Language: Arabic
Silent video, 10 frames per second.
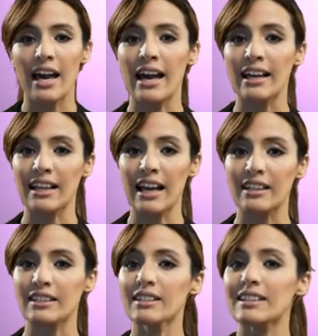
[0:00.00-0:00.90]
هذا
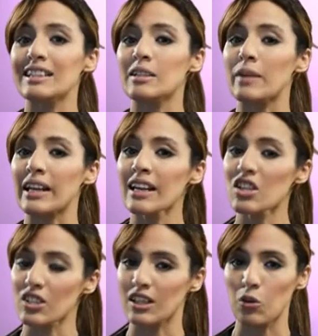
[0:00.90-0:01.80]
الحدث اللي ما
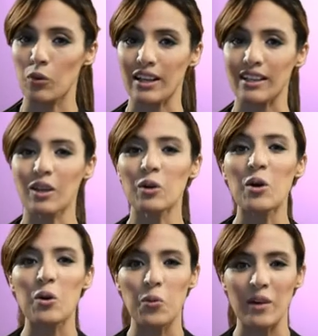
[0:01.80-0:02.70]
كانش على الواقع
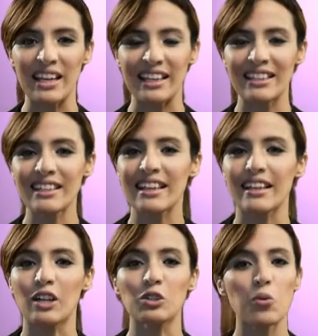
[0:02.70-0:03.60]
ولكن كان
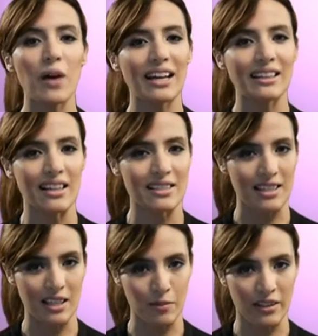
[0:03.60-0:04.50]
عنده واحد الاثر
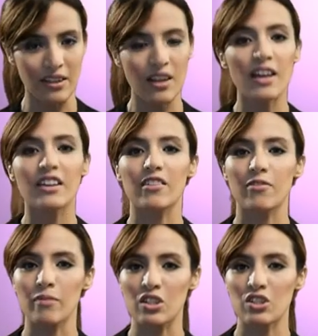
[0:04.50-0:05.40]
كبير كيف
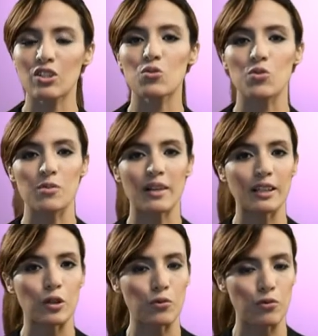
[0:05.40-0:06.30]
ما شرت وسبقت
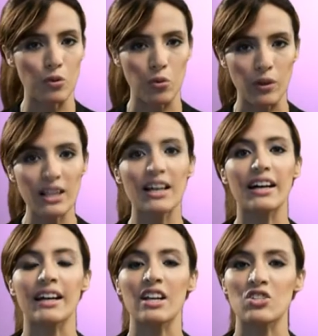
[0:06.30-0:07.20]
لكم في الاول
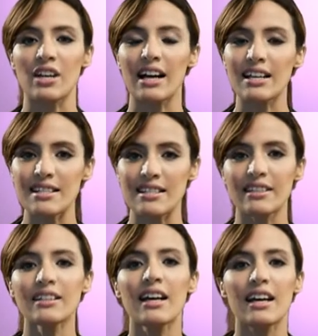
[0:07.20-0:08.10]
راجع
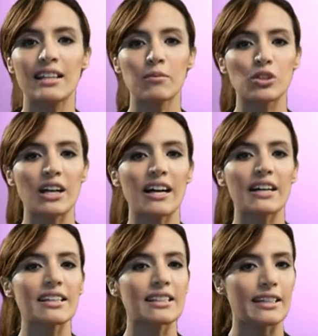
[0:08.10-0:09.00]
اصلا
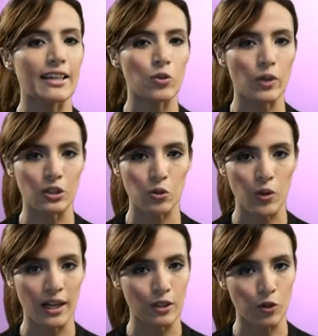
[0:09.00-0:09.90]
للمظاهرات اللي كانوا
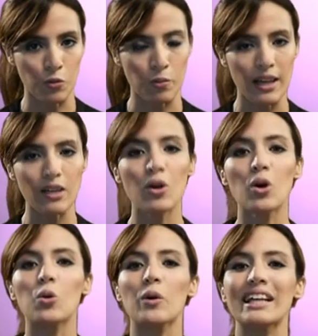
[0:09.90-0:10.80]
كيديروها هاد العمال
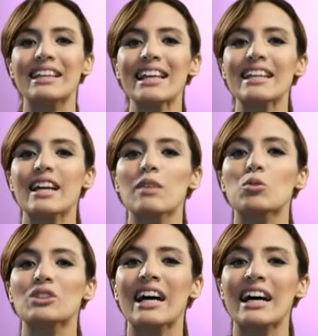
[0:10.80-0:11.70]
وكذلك
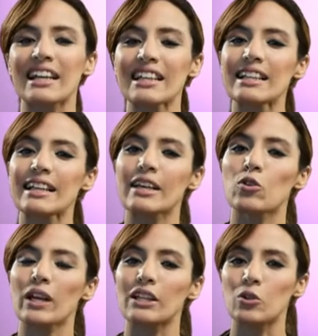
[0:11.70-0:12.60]
المظاهرات اللي كانوا
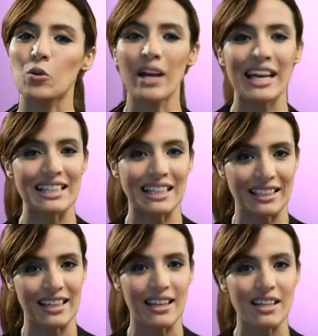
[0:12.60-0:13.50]
كيديروها هاد
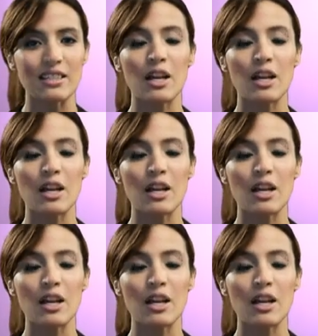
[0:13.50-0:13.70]
العيالات